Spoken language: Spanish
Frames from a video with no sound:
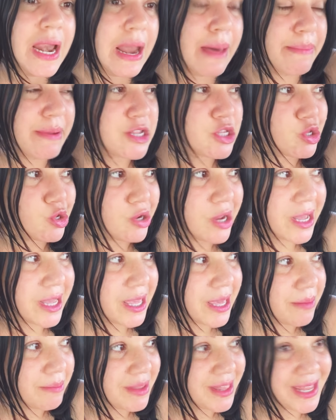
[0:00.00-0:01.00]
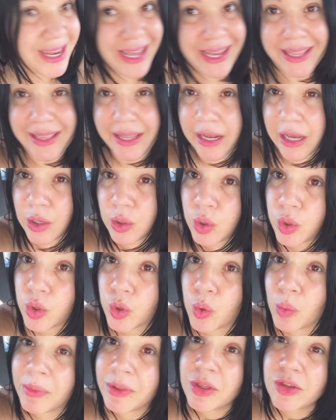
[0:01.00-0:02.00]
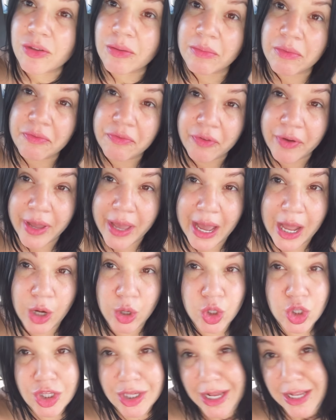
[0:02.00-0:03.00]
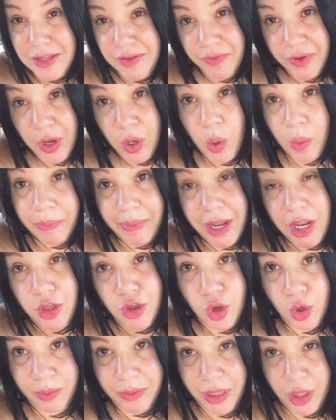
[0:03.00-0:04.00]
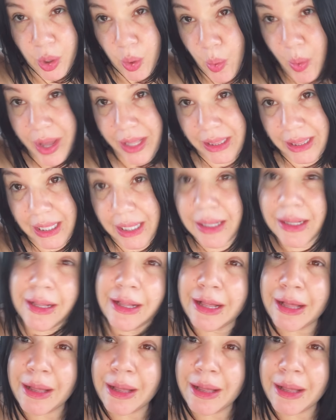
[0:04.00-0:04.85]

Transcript: la persona que me tenía que entregar unos documentos se me fue a lonchar, se fue a comer y yo no me di cuenta,